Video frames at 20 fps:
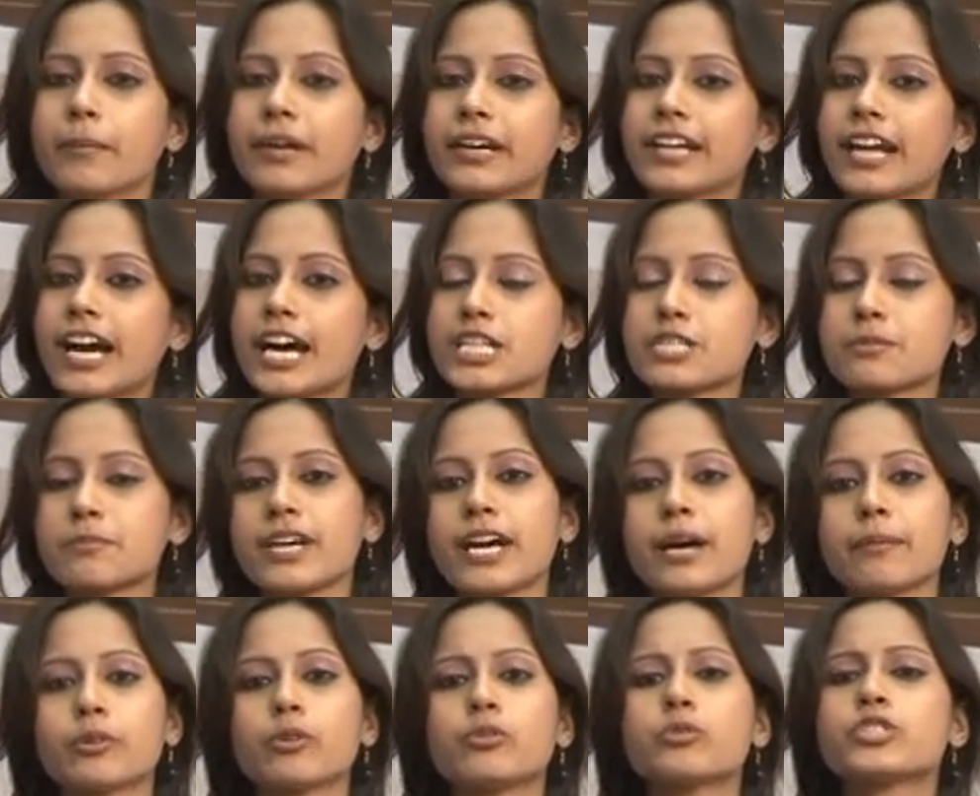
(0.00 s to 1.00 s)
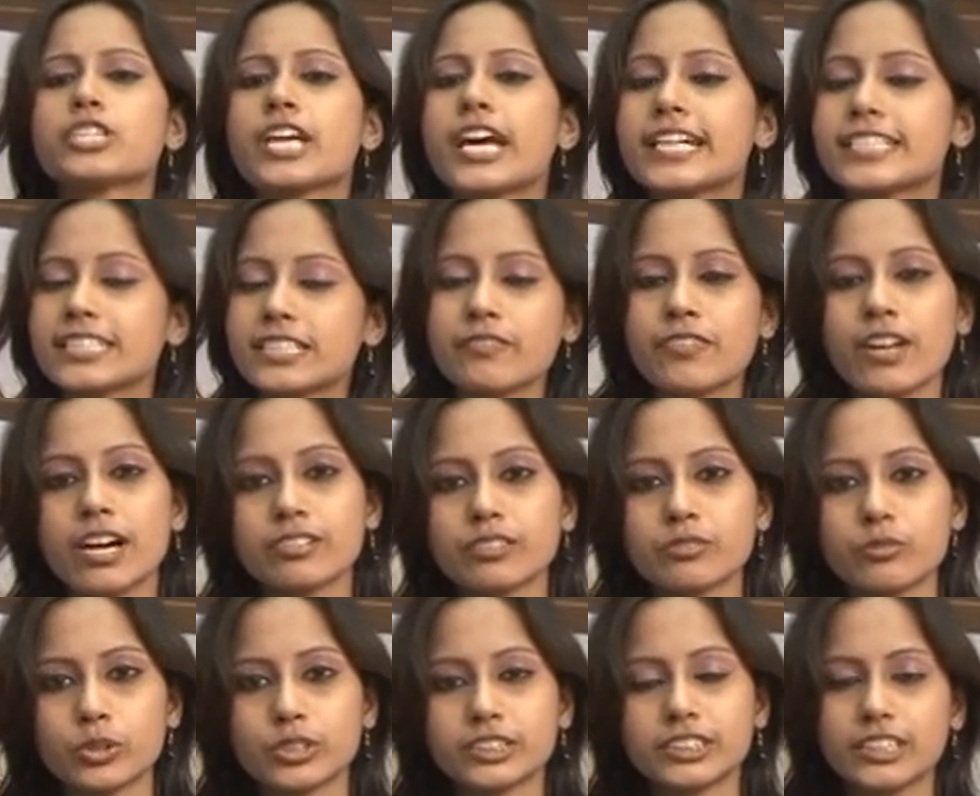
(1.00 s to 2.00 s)
मगर आज मैं आपको कुछ ऐसे फ्लावर
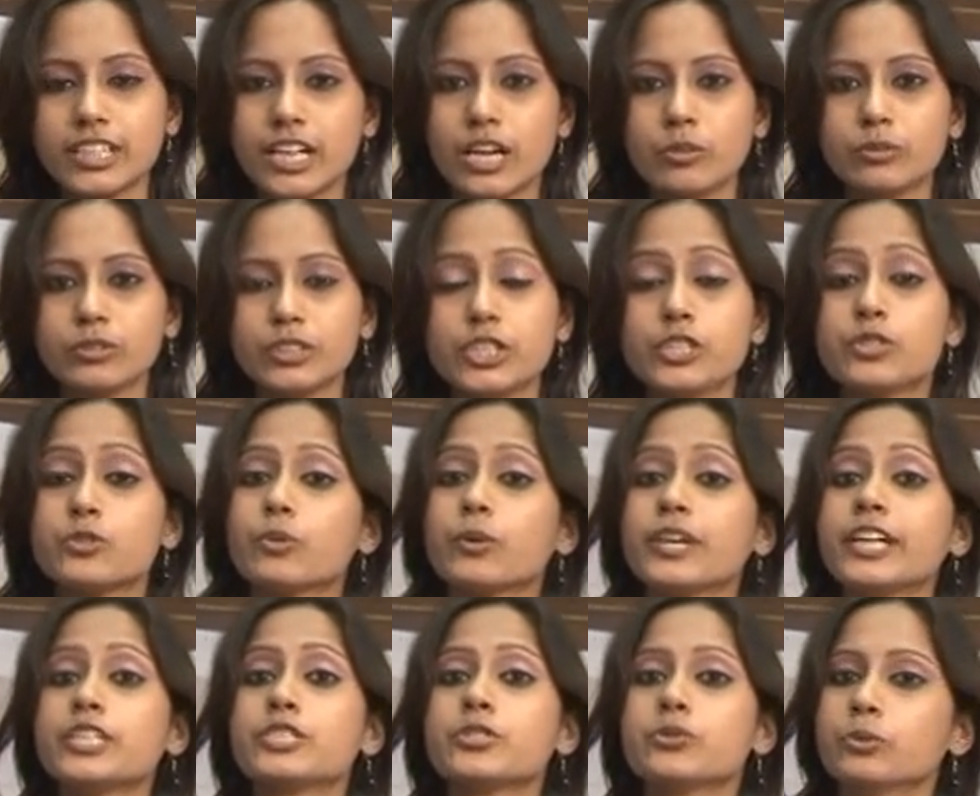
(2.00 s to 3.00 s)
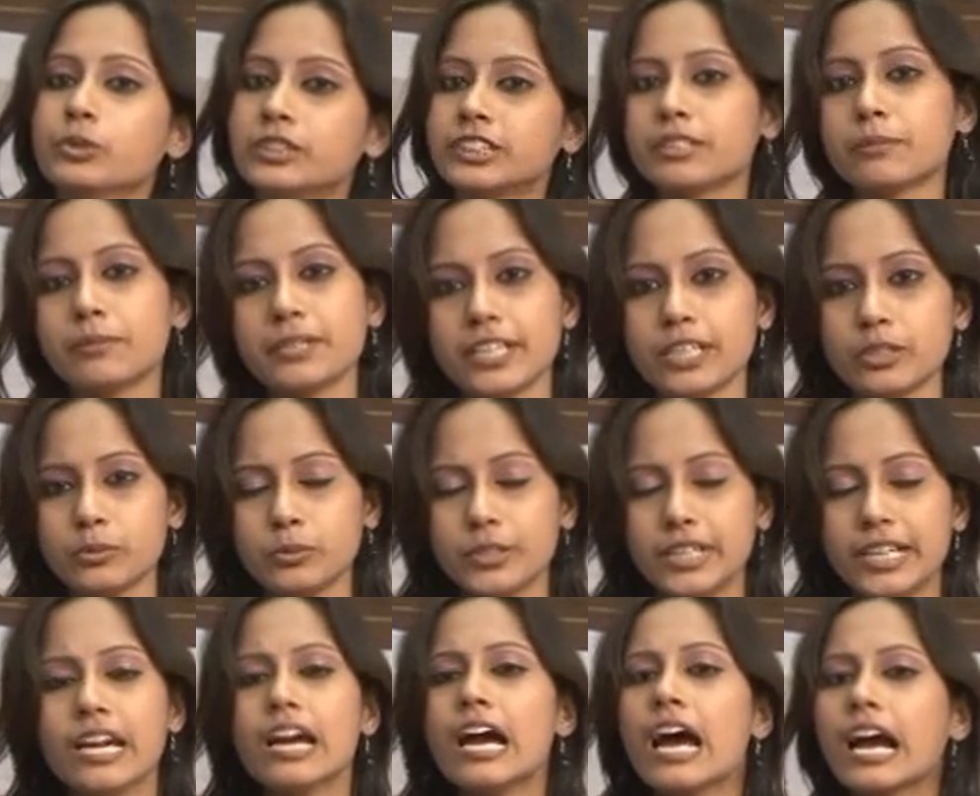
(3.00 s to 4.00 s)
वॉश दिखाऊंगी जो है जूट से बने हुए